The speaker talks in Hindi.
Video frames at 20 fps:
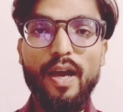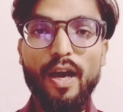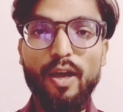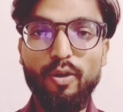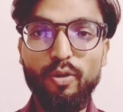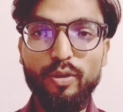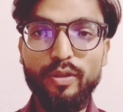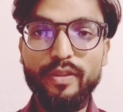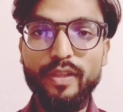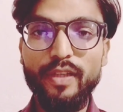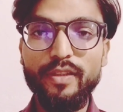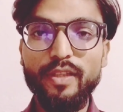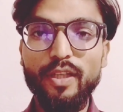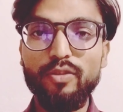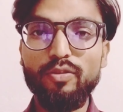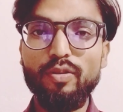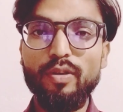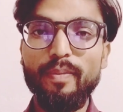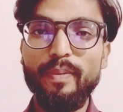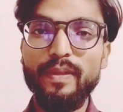हेलो किसान
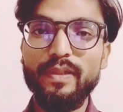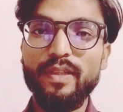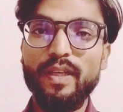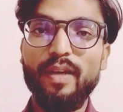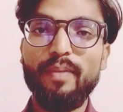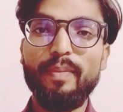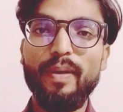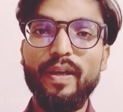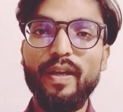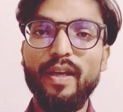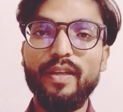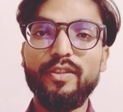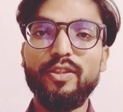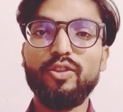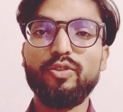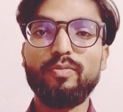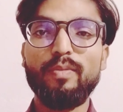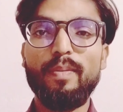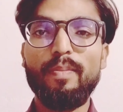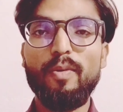साथियों नमस्कार मैं
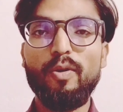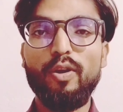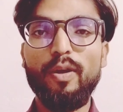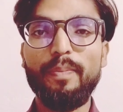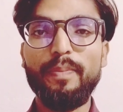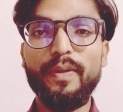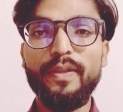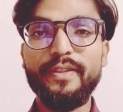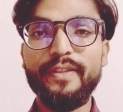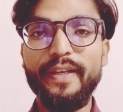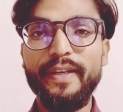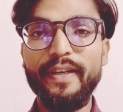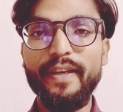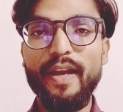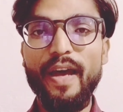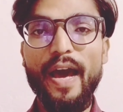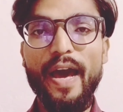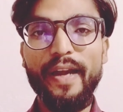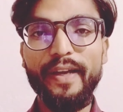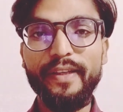राजेश कुमार मौर्य अपने
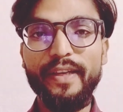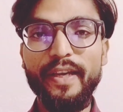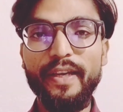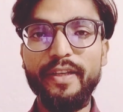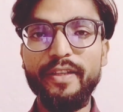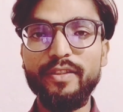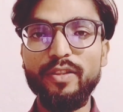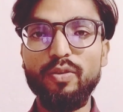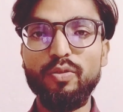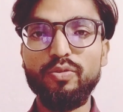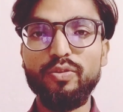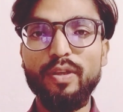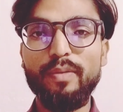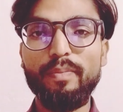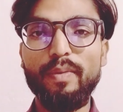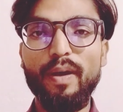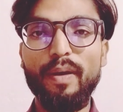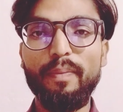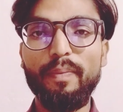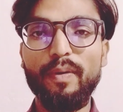चैनल आर के ग्री सोल्यूशन
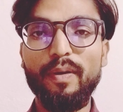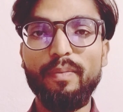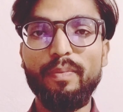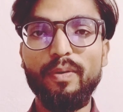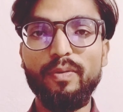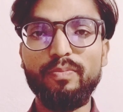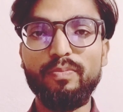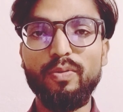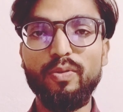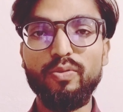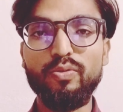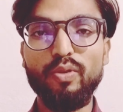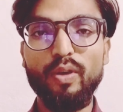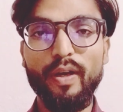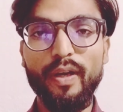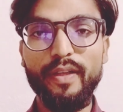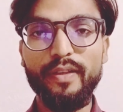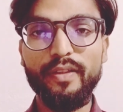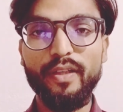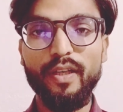में आपका बहुत बहुत
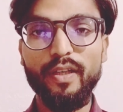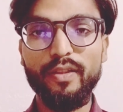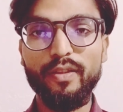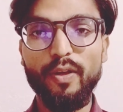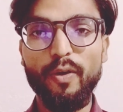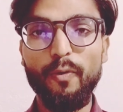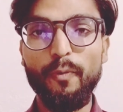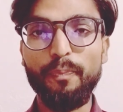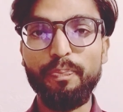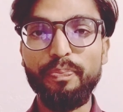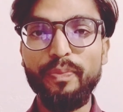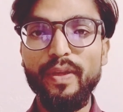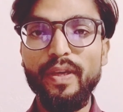स्वागत करता हूं